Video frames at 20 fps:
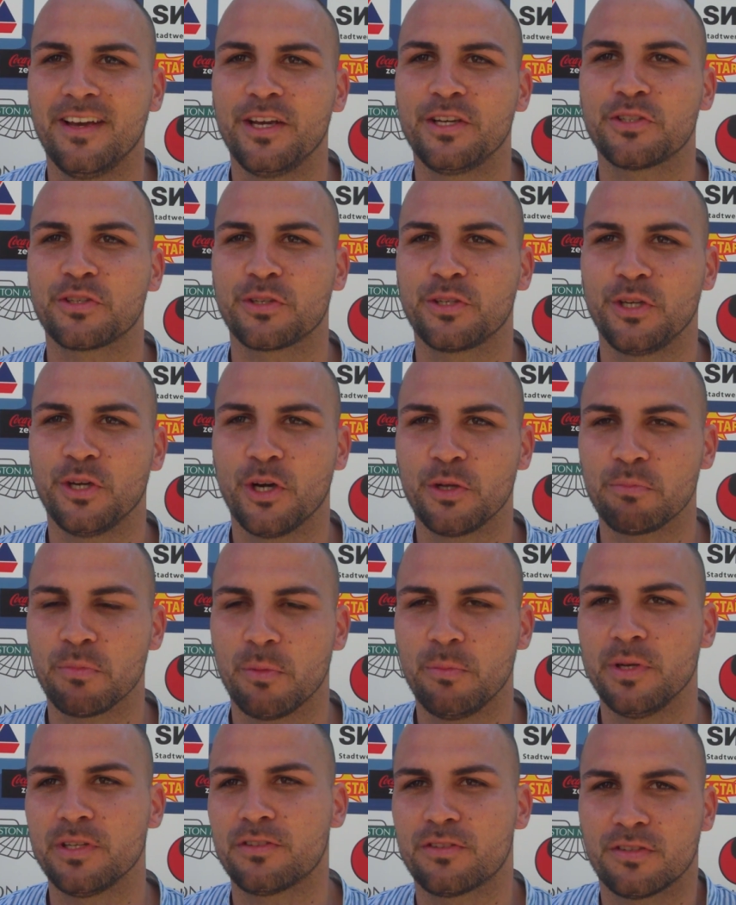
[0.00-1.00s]
Ich trainiere heute
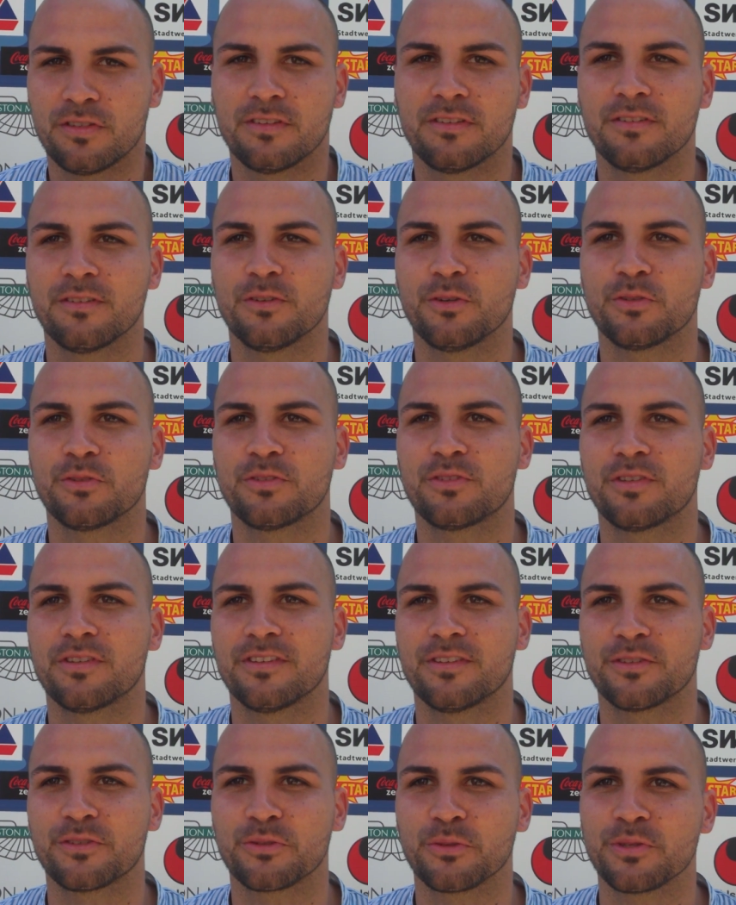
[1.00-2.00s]
mal mit und
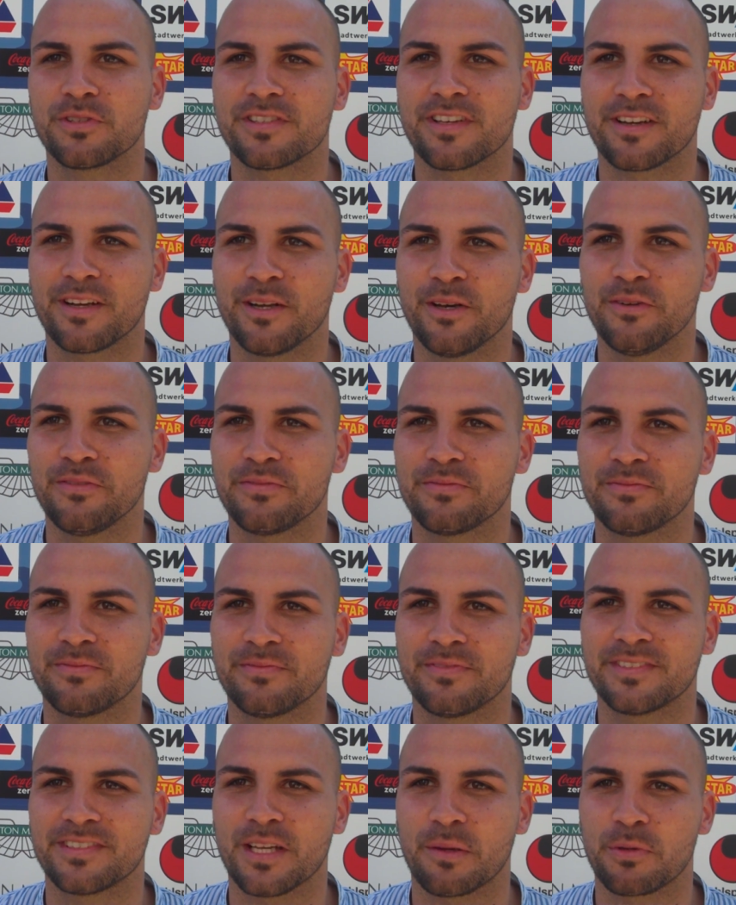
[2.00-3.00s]
so ist dann gelaufen.
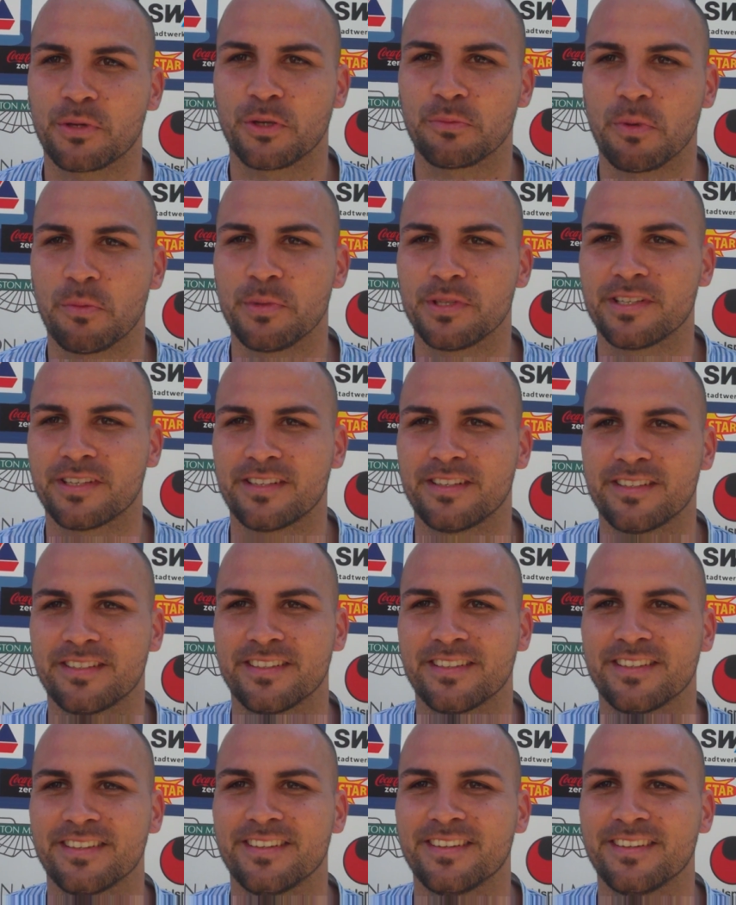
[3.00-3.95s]
Habe ich heute mal mittrainiert.